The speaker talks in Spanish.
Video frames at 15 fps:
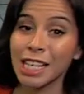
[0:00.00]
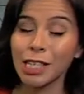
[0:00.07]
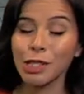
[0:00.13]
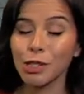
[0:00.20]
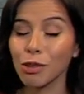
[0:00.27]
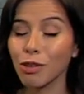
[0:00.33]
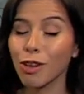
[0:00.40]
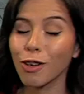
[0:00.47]

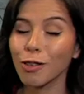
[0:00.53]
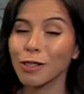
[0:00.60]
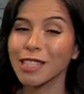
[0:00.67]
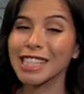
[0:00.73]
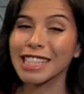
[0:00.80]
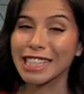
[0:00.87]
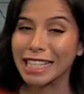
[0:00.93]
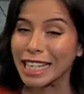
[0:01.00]
solo a los
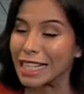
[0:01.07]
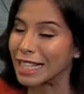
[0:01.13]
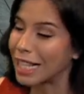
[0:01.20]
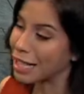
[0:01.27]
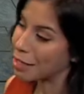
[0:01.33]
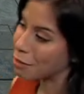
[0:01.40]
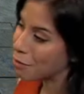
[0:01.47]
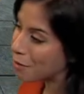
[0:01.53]

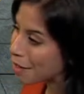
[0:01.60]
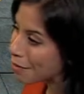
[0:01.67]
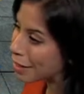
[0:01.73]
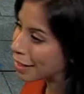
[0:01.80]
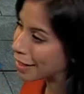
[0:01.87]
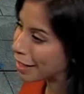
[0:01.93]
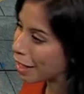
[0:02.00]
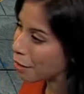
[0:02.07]

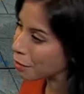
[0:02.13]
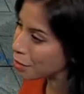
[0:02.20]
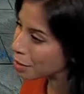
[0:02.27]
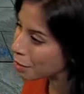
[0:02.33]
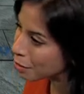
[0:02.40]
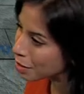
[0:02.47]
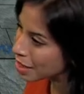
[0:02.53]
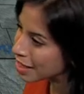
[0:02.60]
79 grados.
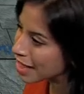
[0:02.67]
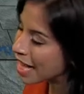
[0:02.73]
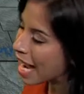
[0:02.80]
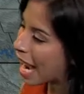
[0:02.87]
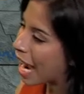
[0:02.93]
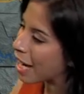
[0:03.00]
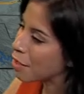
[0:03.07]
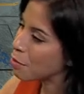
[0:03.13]
Entonces
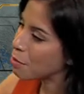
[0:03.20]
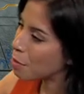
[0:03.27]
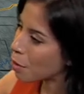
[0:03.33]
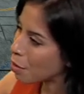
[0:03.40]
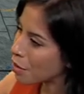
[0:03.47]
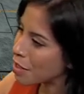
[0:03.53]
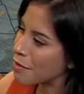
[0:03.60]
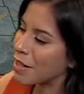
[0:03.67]
hay un
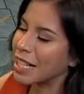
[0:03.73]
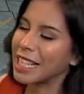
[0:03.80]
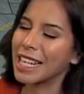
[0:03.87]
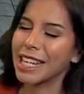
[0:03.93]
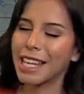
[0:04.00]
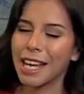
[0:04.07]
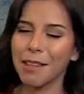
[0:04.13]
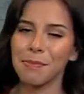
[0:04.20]
poco de
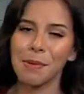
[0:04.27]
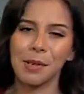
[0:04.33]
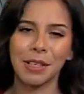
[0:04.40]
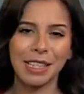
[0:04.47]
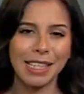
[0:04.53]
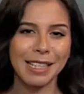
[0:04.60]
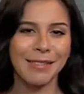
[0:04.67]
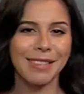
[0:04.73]
variedad, pero
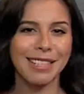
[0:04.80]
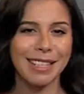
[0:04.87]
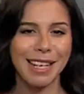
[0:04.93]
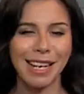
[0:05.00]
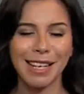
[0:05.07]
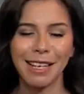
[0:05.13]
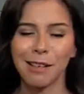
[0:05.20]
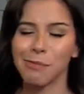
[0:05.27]
aquí en
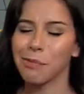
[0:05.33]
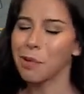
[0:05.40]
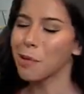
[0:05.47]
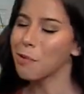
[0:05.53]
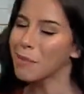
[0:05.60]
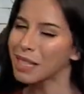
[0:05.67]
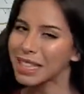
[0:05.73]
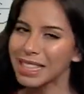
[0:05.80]
nuestra área un
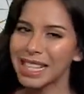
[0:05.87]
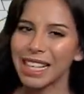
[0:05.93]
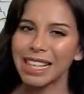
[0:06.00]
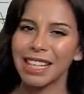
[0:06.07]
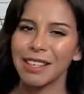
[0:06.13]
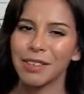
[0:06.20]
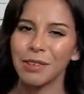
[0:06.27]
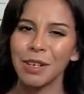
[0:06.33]
poco más
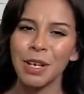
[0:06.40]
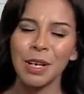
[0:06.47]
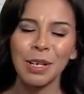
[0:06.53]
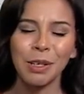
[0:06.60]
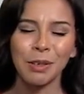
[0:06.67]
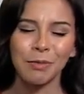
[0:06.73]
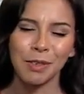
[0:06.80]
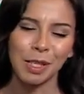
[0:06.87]
cálido
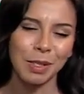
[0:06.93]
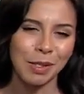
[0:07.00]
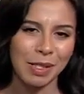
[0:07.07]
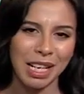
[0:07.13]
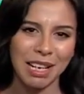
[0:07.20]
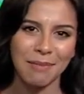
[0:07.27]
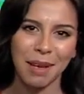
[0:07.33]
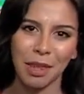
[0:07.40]
con vientos
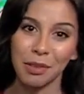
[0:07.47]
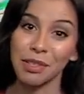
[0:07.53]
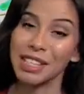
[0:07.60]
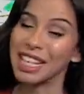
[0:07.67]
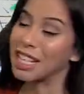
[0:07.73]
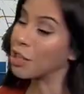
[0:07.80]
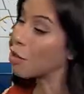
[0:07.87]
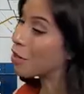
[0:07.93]
calmados
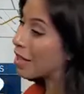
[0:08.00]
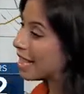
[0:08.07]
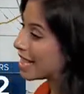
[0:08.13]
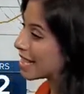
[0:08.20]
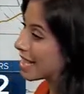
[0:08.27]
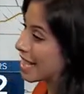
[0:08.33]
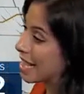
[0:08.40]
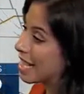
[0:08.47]
del
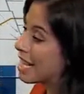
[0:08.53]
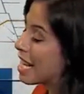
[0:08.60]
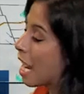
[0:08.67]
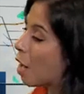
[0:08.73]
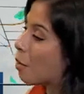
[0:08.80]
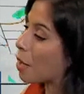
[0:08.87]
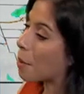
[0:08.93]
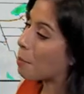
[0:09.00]
noreste.
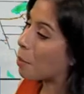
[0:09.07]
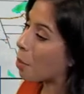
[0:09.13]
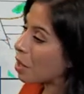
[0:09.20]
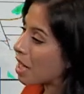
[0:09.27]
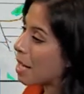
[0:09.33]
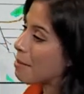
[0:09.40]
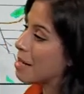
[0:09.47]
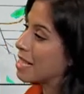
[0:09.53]
Ahora
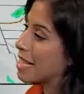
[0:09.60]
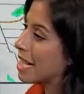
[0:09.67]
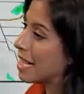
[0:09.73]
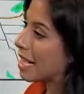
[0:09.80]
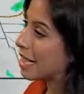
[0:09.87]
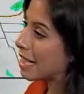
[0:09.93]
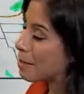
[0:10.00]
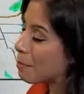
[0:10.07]
por la
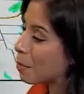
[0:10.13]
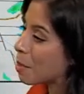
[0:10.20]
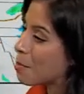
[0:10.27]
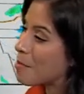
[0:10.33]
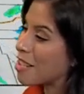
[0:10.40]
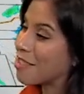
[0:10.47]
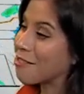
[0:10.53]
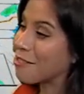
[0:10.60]
mañana aquí
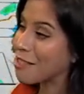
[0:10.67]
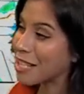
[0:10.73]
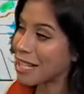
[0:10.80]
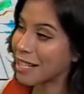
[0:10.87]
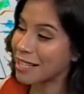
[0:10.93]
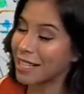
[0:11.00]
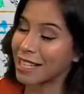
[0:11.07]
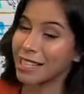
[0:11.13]
pueden ver
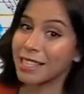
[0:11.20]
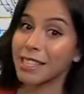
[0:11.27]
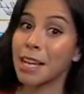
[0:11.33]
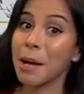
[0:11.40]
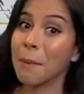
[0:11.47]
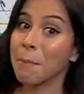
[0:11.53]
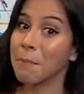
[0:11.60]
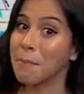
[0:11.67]
viernes
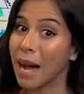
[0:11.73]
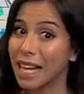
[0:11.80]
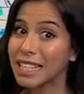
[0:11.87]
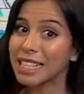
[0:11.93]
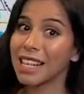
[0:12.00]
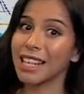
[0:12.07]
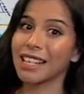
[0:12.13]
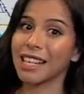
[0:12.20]

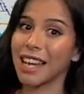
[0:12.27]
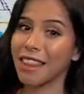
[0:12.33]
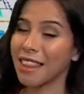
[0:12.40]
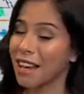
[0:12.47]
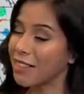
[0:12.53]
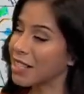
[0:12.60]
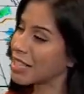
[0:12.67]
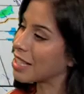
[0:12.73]
más
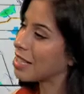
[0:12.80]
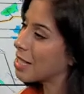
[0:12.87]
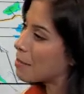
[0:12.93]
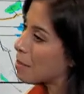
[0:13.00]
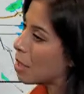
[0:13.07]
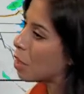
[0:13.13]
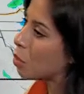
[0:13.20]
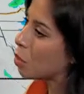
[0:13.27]
agradable. Estas
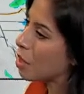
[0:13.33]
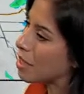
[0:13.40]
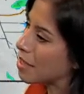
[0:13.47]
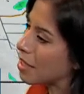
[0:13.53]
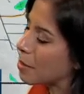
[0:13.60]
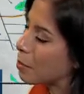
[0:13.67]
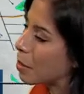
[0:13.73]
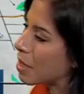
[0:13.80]
temperaturas
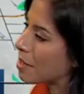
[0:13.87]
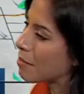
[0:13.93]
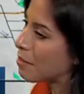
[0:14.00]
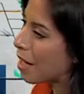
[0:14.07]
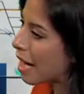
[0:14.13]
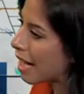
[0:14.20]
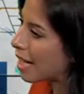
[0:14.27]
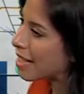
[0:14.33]
después
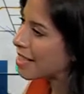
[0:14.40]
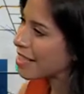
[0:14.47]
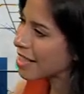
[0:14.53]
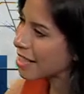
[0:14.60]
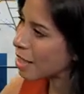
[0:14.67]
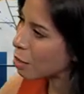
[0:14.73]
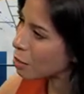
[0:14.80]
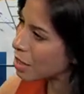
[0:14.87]
bajan
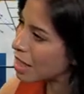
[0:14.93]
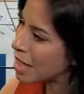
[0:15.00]
cerca a los